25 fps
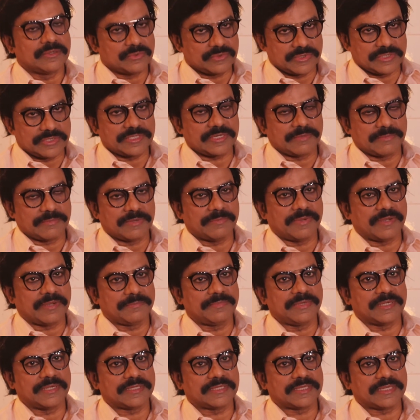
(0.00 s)
ওনাদের আমার
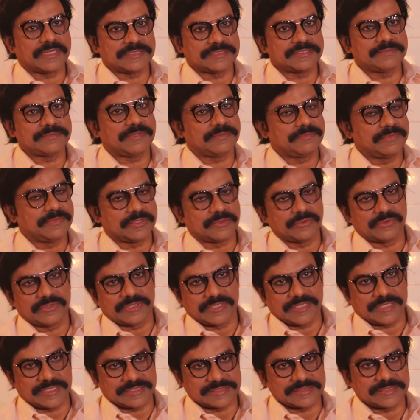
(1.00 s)
ভাবনাটা কাজের ভাবনাটা
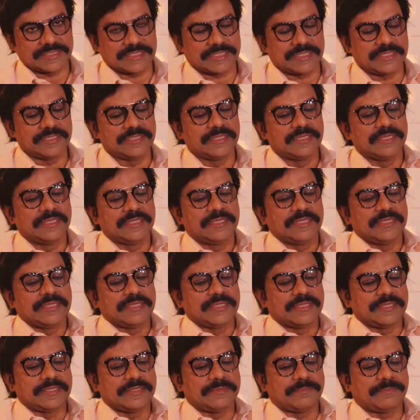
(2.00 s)
ওনাদের কাছ থেকেই
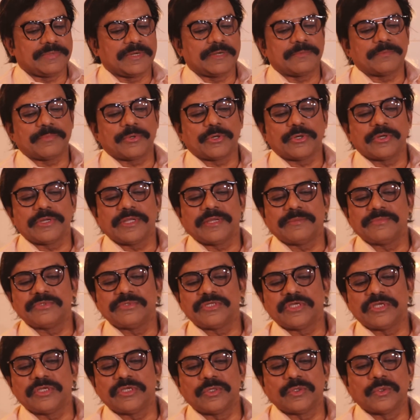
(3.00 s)
পরে আমি
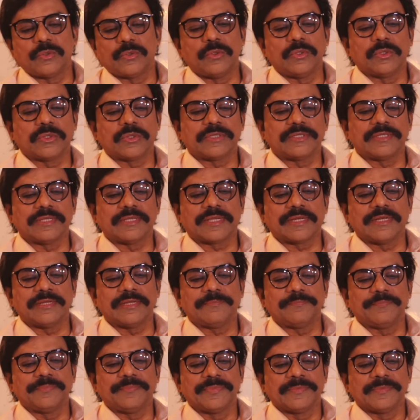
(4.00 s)
যে হিরোগুলোকে দেখলাম